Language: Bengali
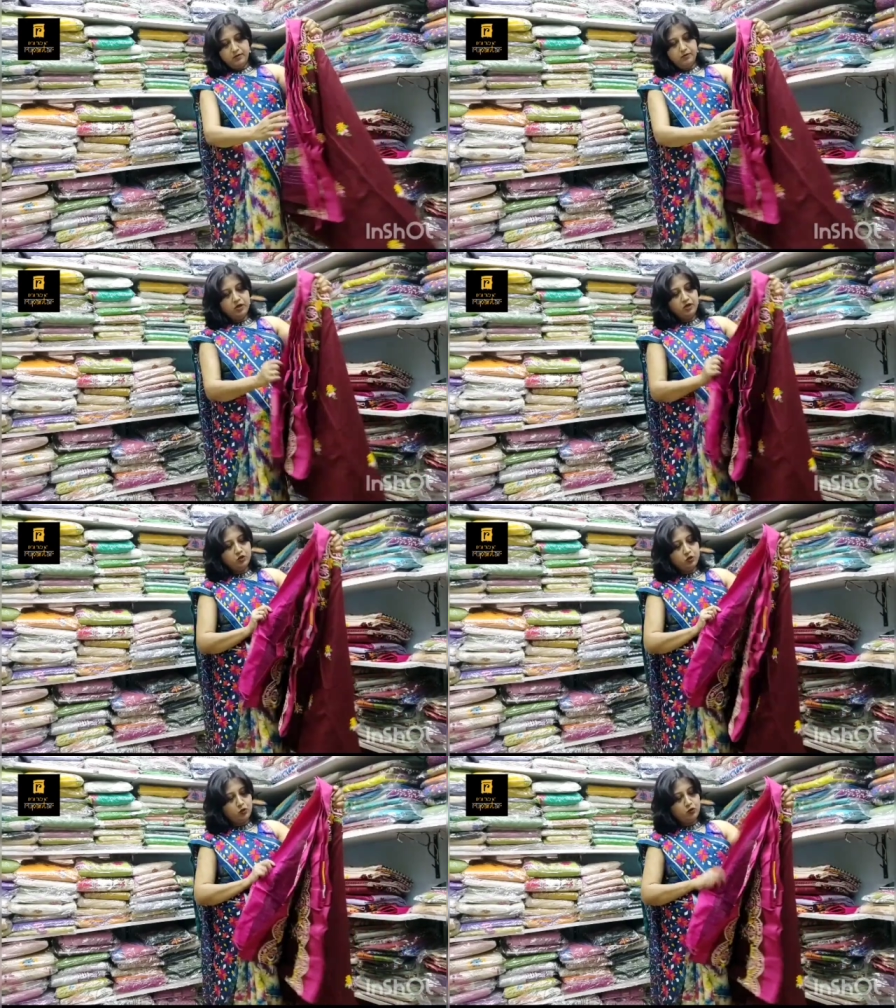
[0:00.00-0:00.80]

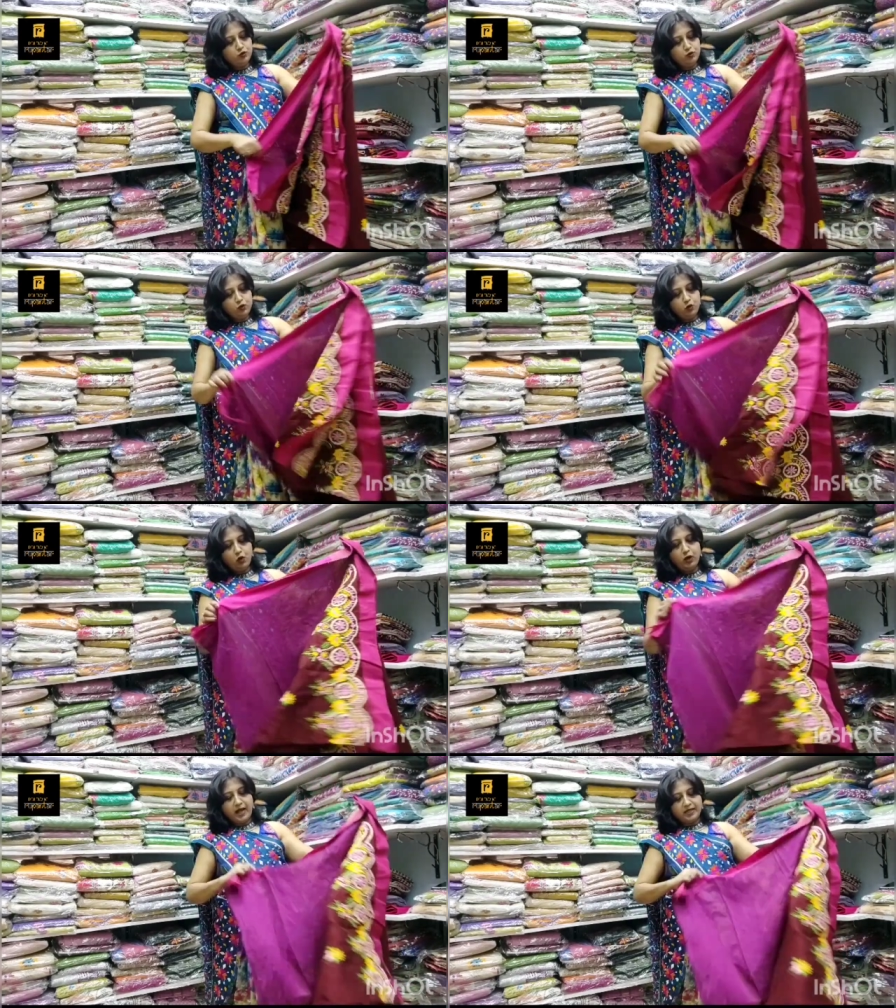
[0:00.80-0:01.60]
ভীষণ সুন্দর
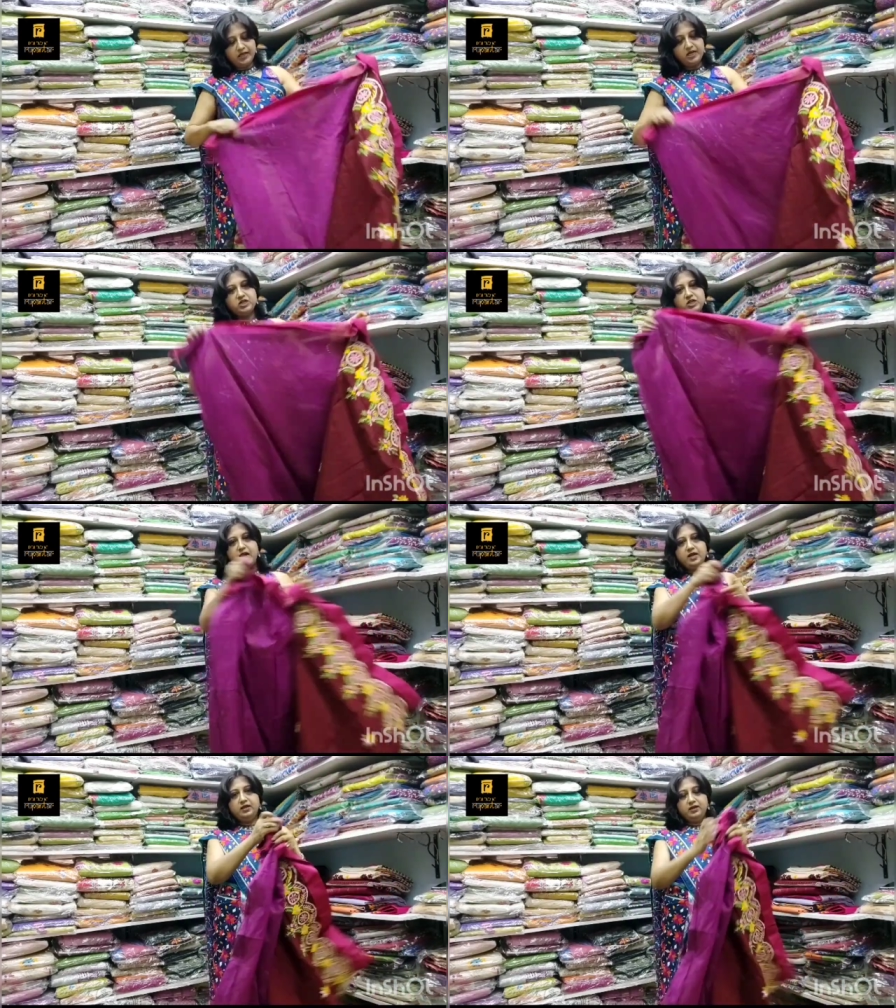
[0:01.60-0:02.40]
কাজের
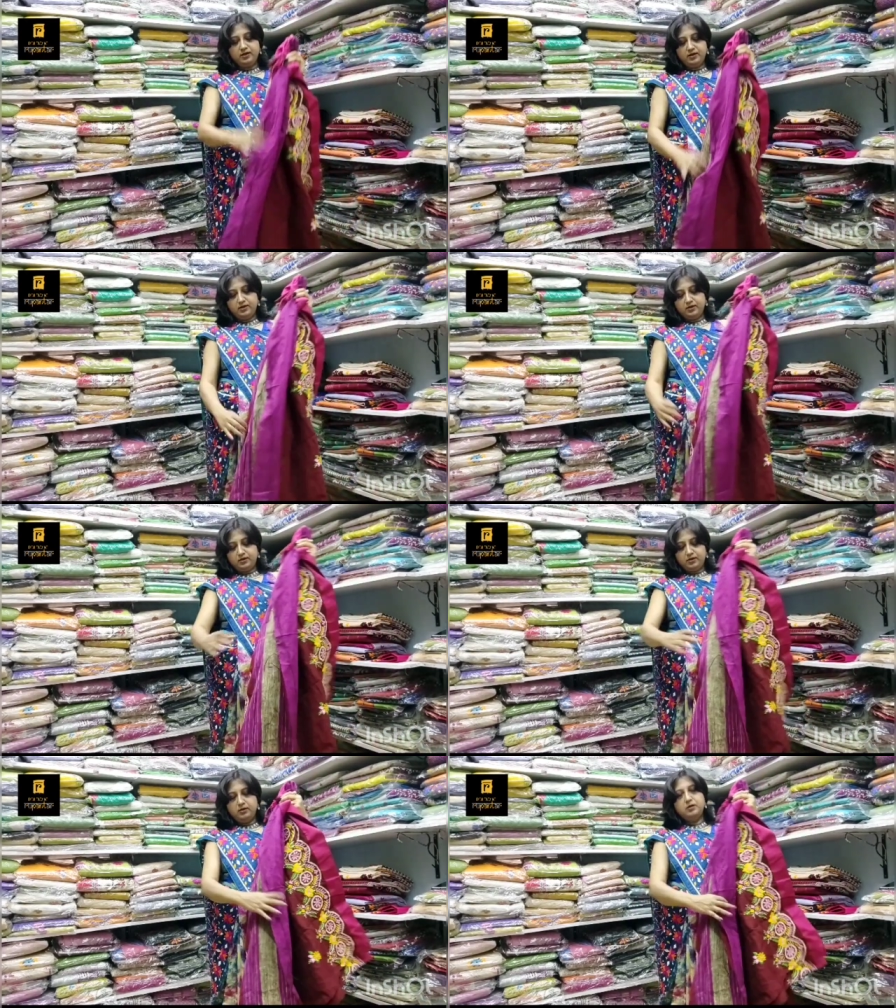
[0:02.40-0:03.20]
শাড়ি
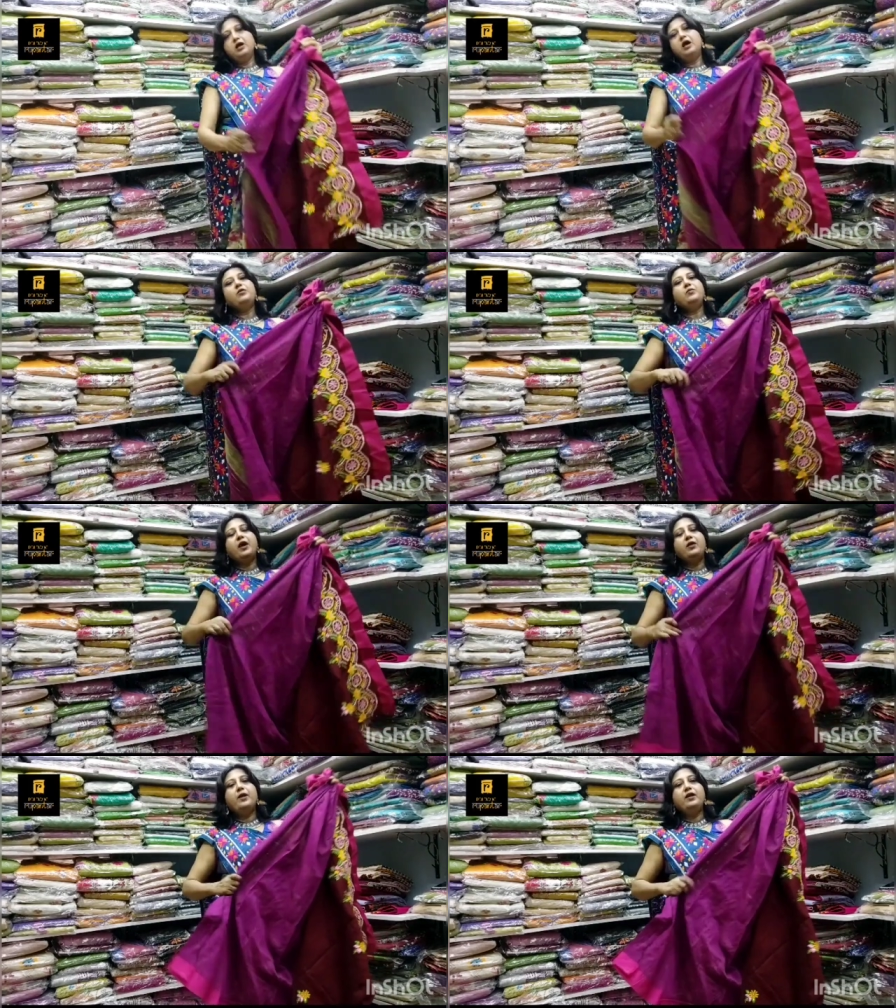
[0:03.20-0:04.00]
আমি
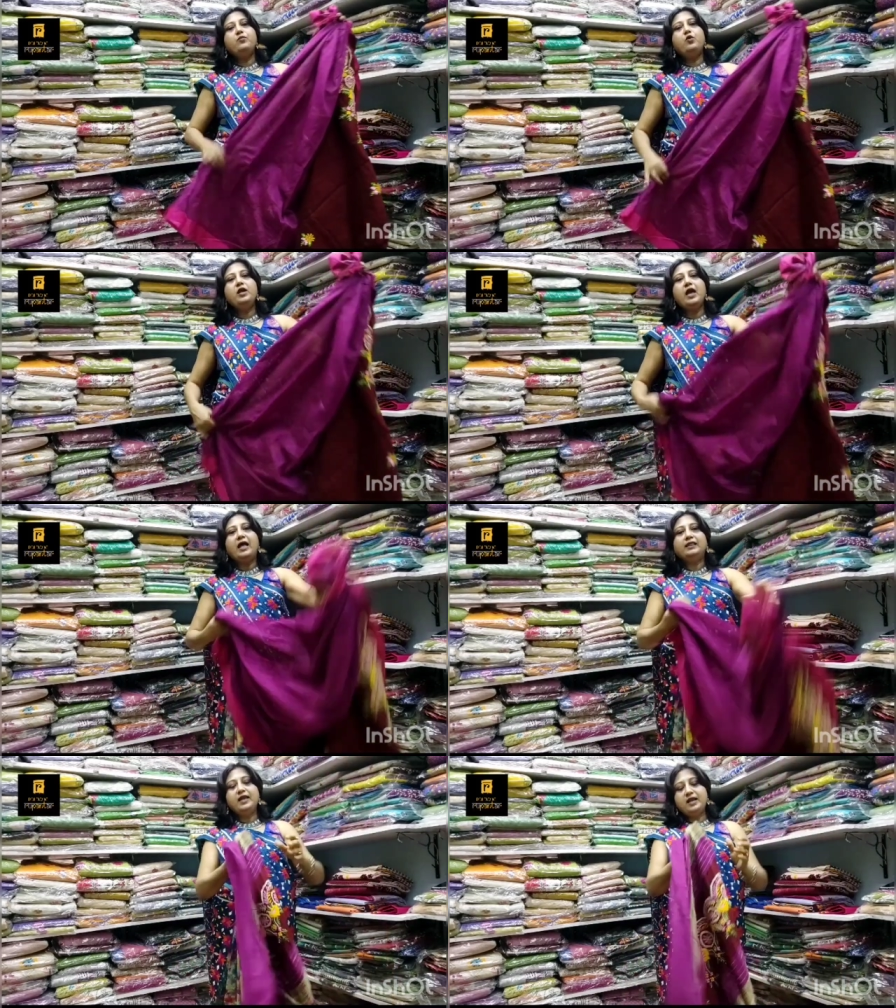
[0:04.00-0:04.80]
বারবারই বলি
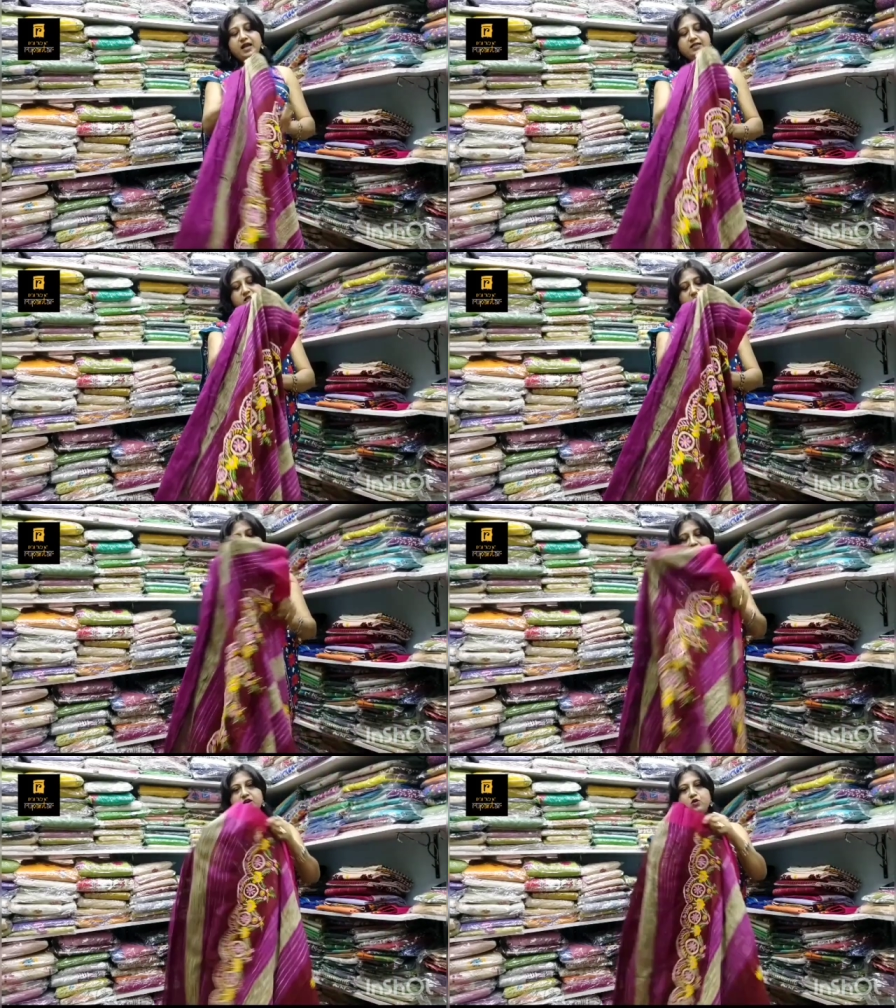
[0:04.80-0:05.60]
হাতের কাজের শাড়ির